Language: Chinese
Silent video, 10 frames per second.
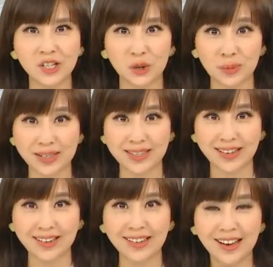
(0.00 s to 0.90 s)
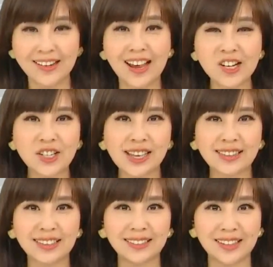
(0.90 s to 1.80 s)
久弥新，仍然是在
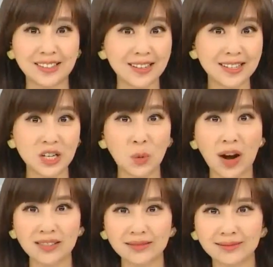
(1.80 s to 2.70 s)
地的人气王。